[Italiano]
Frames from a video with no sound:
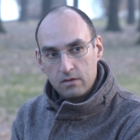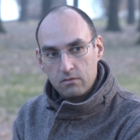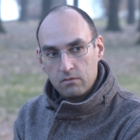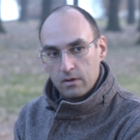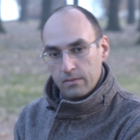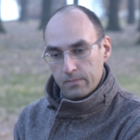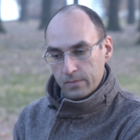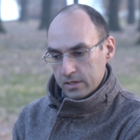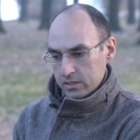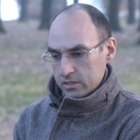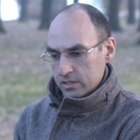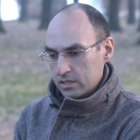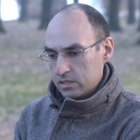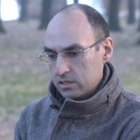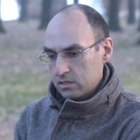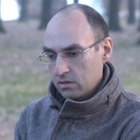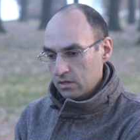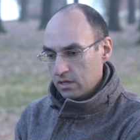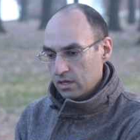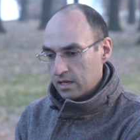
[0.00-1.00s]
una
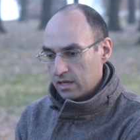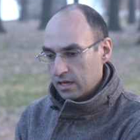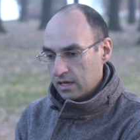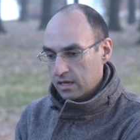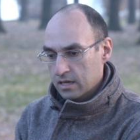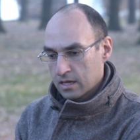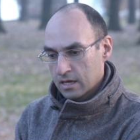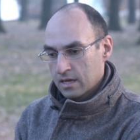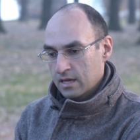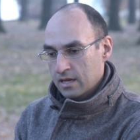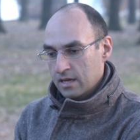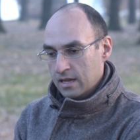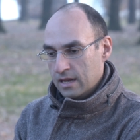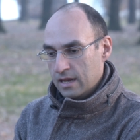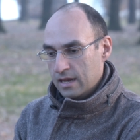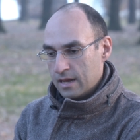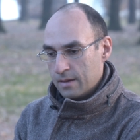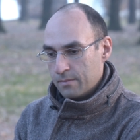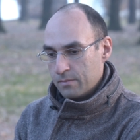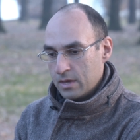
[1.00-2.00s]
percezione che
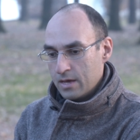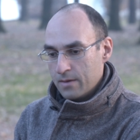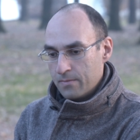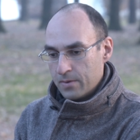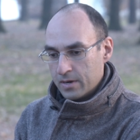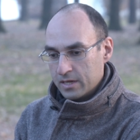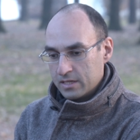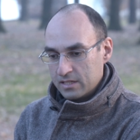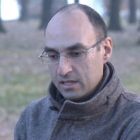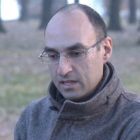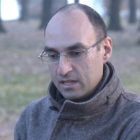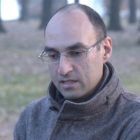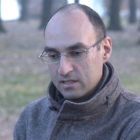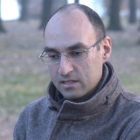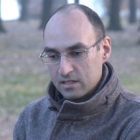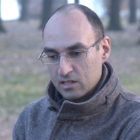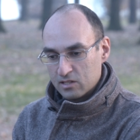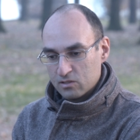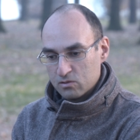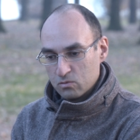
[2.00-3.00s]
la mia
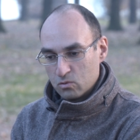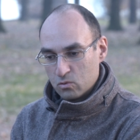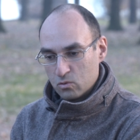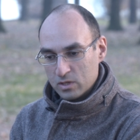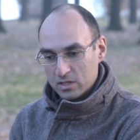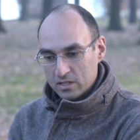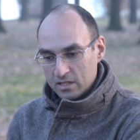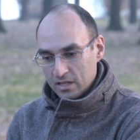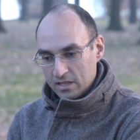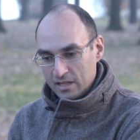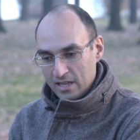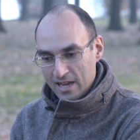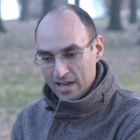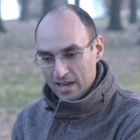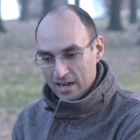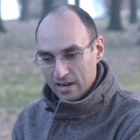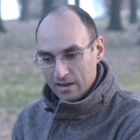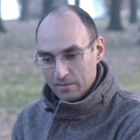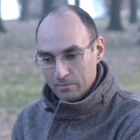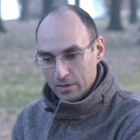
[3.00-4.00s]
presenza su questa
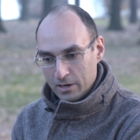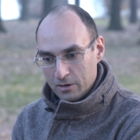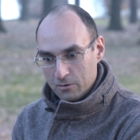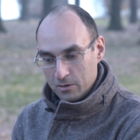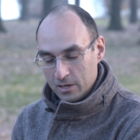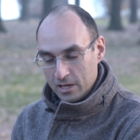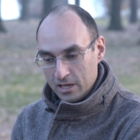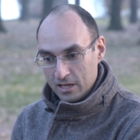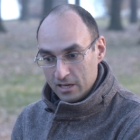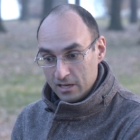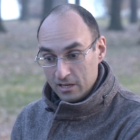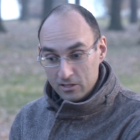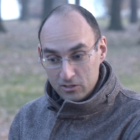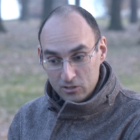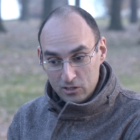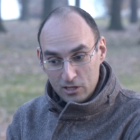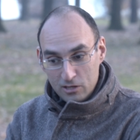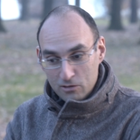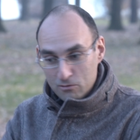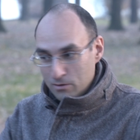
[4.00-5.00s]
terra per quei
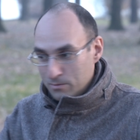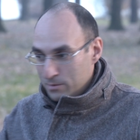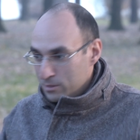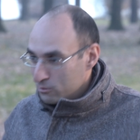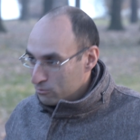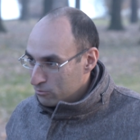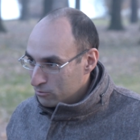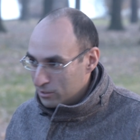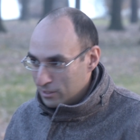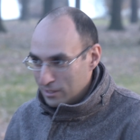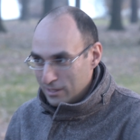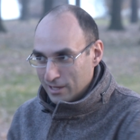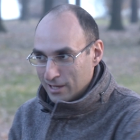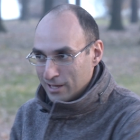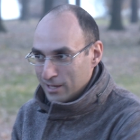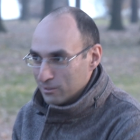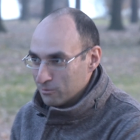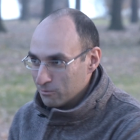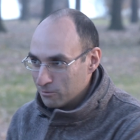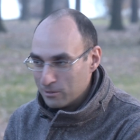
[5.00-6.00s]
5 minuti
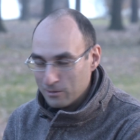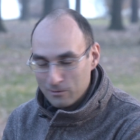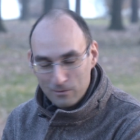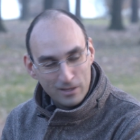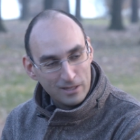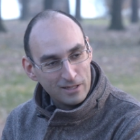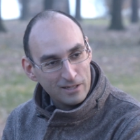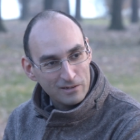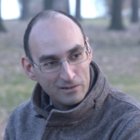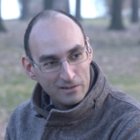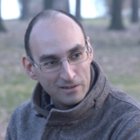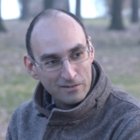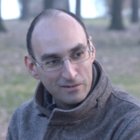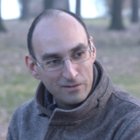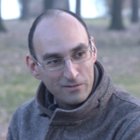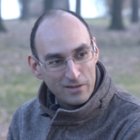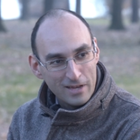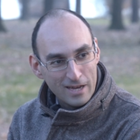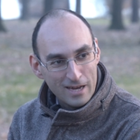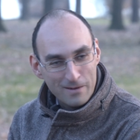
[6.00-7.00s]
che tutti quanti noi
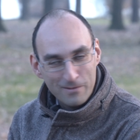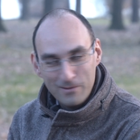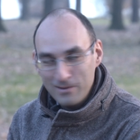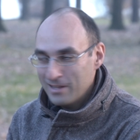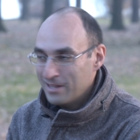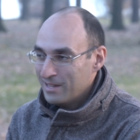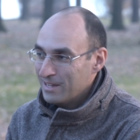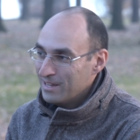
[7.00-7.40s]
viviamo,